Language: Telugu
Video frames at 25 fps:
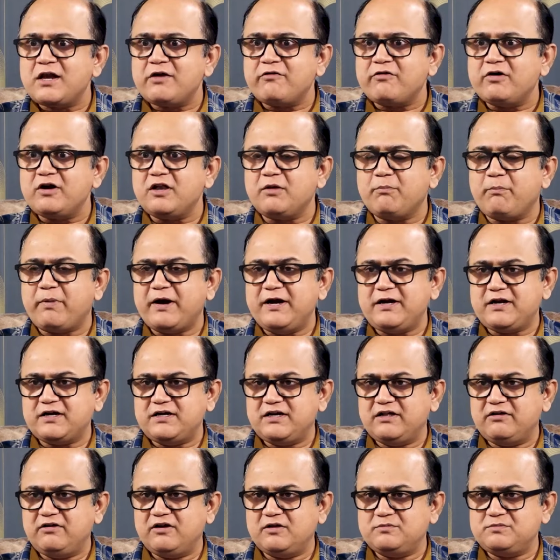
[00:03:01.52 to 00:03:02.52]
కానివ్వండి బయట
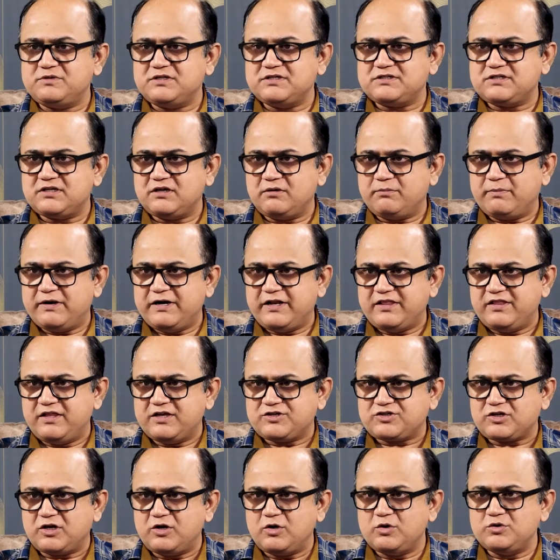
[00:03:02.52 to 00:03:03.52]
డెవలప్ చేసే బయట
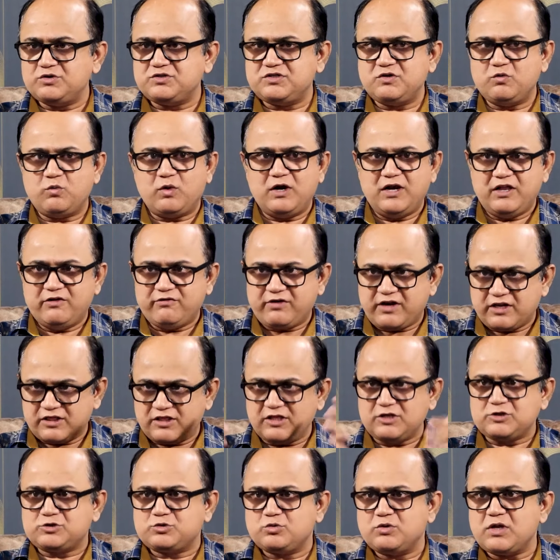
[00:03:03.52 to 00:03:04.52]
దేశాల నుంచి వాళ్ళు
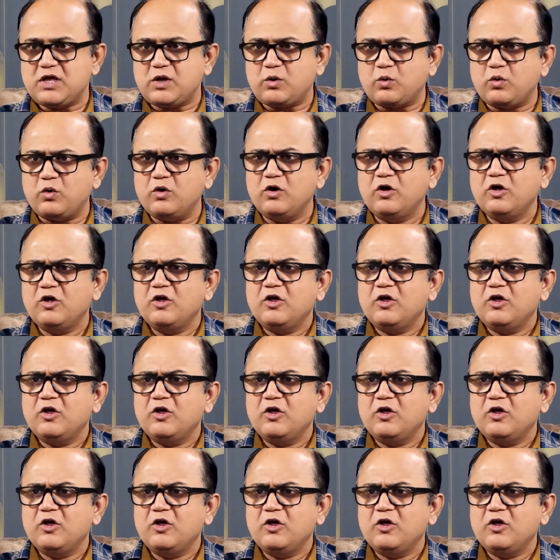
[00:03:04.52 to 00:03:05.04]
ఎవరైతే ఇస్తున్నారో